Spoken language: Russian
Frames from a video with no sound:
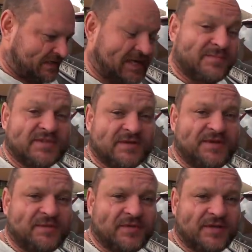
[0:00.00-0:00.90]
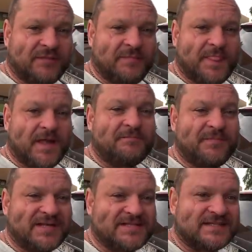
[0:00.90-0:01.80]
Как бы там ни было,
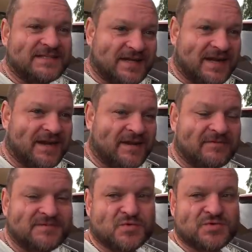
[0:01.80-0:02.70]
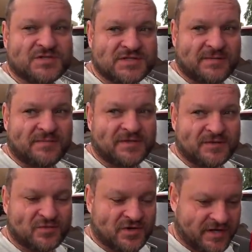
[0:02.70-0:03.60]
опять центральная, возможно,
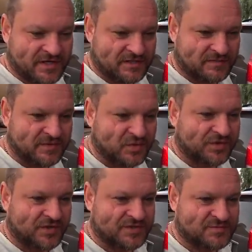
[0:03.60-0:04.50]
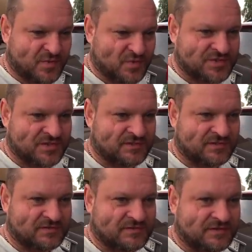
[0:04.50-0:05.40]
западная Украина. Многие спросят,
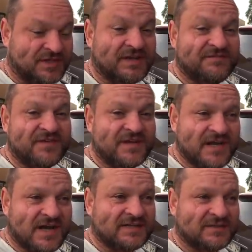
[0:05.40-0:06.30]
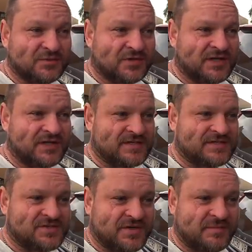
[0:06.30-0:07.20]
нафига ты туда
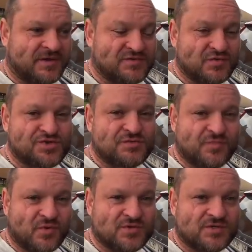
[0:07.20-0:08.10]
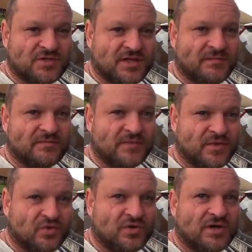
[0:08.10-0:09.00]
ездишь? Ребят, все очень просто. Там
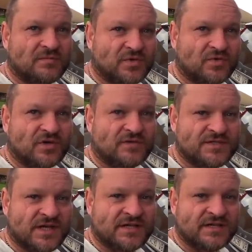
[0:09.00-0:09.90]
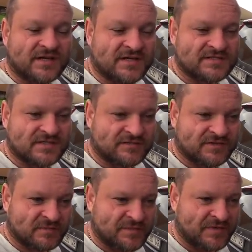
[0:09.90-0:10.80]
много-много всяких разных
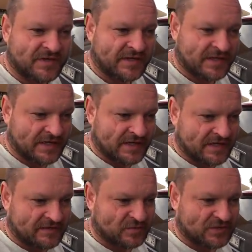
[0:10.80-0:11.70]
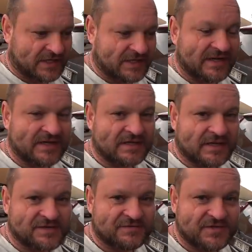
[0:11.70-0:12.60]
автомобилей. И вот так или
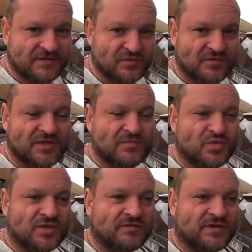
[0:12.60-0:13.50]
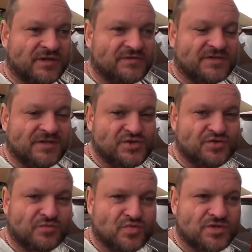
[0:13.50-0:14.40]
иначе, все равно в этой мутной воде всегда
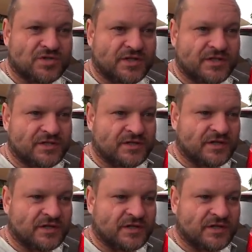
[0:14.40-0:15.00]
что-то можно найти.